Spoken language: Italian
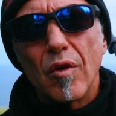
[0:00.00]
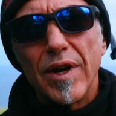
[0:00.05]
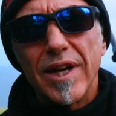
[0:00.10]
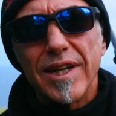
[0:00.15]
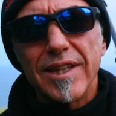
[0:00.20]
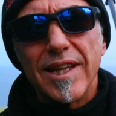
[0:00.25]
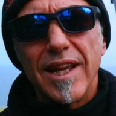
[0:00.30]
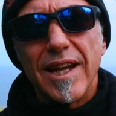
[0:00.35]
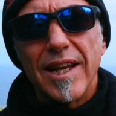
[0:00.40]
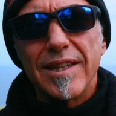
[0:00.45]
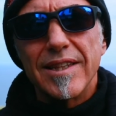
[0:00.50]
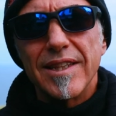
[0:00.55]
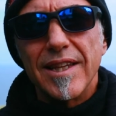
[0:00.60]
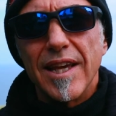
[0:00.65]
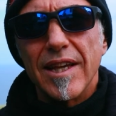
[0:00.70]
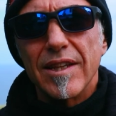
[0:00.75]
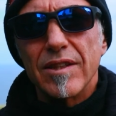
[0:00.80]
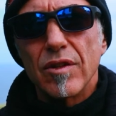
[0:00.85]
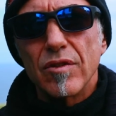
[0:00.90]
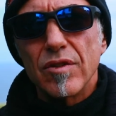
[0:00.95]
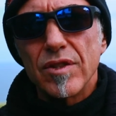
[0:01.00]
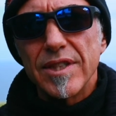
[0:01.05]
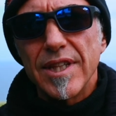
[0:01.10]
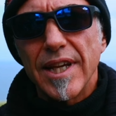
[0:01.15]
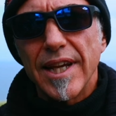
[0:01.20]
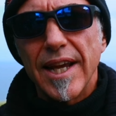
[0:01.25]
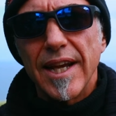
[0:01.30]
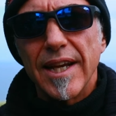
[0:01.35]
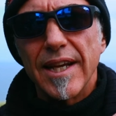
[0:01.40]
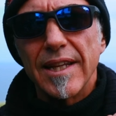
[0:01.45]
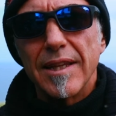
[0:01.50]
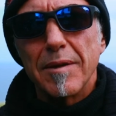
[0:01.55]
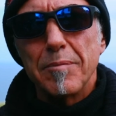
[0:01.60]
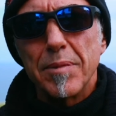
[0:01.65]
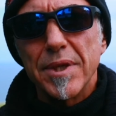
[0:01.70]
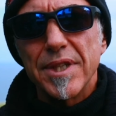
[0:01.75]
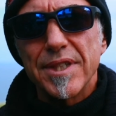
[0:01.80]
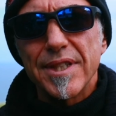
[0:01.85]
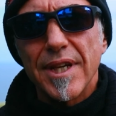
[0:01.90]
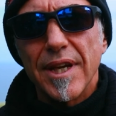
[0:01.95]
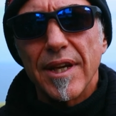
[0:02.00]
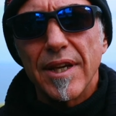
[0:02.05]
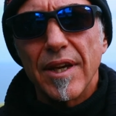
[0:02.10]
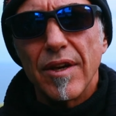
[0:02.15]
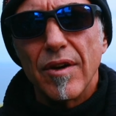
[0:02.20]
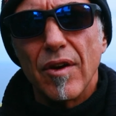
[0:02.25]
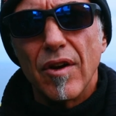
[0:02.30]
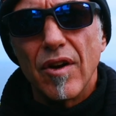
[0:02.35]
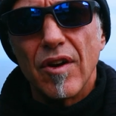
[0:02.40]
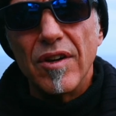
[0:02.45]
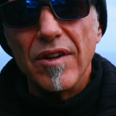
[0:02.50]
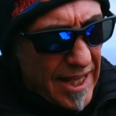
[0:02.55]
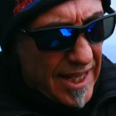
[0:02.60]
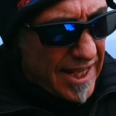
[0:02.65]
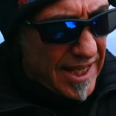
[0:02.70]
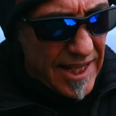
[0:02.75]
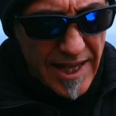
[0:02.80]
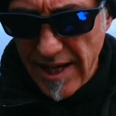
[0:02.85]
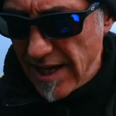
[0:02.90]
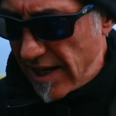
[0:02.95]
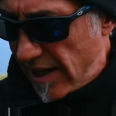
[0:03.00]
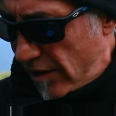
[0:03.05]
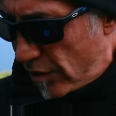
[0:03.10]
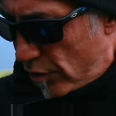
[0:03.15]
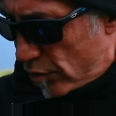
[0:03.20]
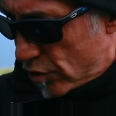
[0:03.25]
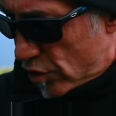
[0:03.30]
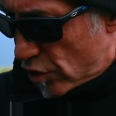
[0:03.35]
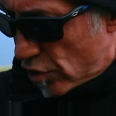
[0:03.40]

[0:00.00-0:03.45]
guarda là dietro sta canna da pesca che ho. E non